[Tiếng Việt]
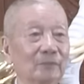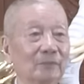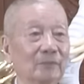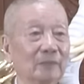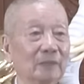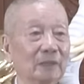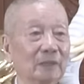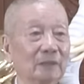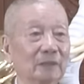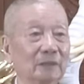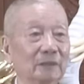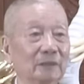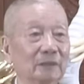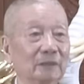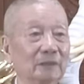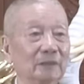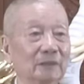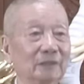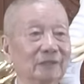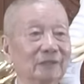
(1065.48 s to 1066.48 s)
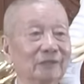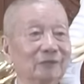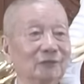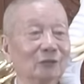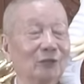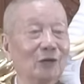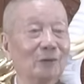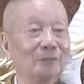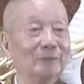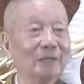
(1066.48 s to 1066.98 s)
đó thì cái trường
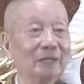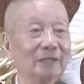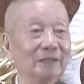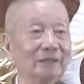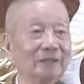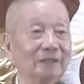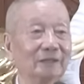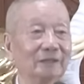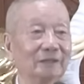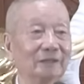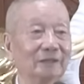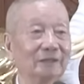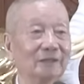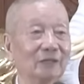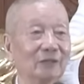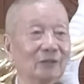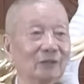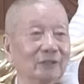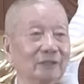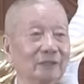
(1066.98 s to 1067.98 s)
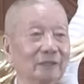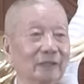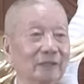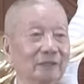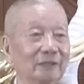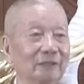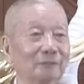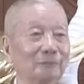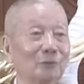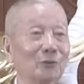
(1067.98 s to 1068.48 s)
hợp này đó ta gọi đi hành
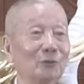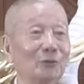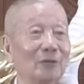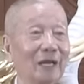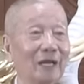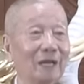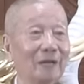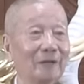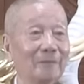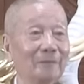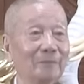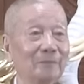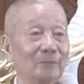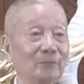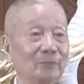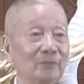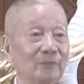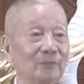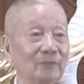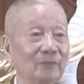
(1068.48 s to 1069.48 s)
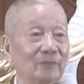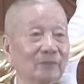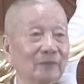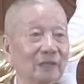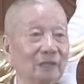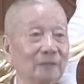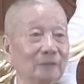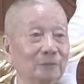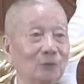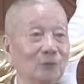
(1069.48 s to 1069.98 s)
hương phổ đà tại vì
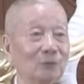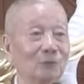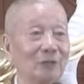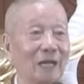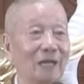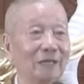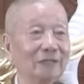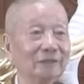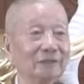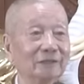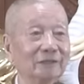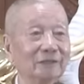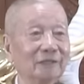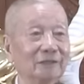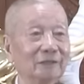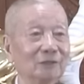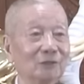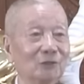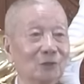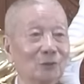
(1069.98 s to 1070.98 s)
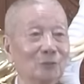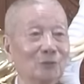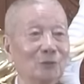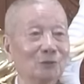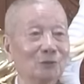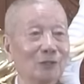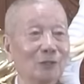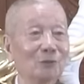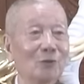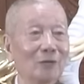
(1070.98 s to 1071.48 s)
phổ đà tức là chỗ bồ
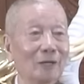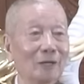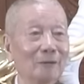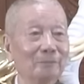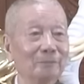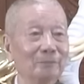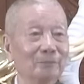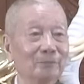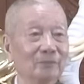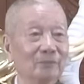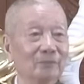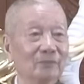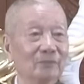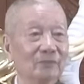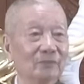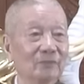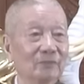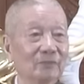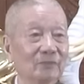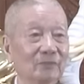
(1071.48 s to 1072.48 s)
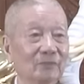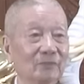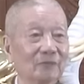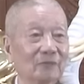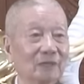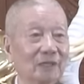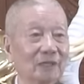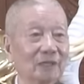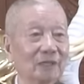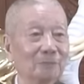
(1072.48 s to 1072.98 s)
tát quan âm
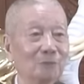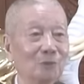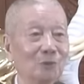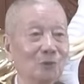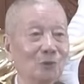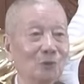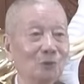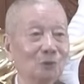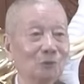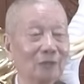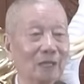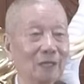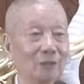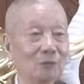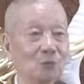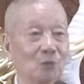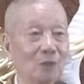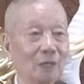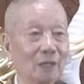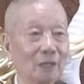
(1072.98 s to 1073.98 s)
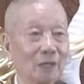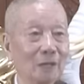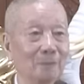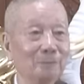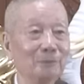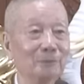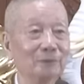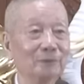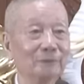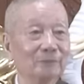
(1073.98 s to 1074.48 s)
thành ra bồ tát quan âm
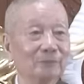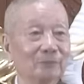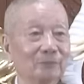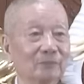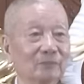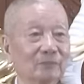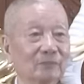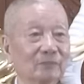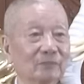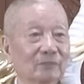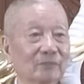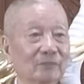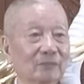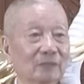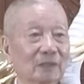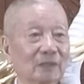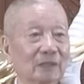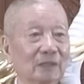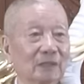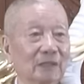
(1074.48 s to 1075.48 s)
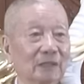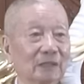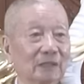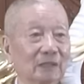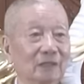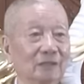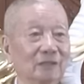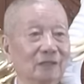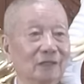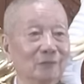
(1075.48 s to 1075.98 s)
á, là ngự
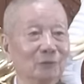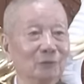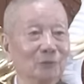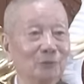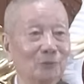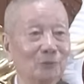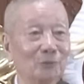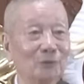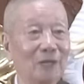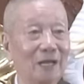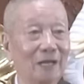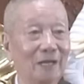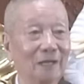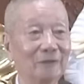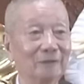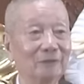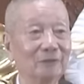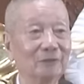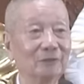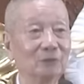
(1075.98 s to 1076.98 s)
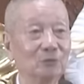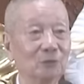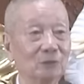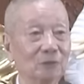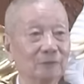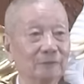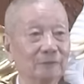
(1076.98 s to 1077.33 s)
ở núi phổ đà trung quốc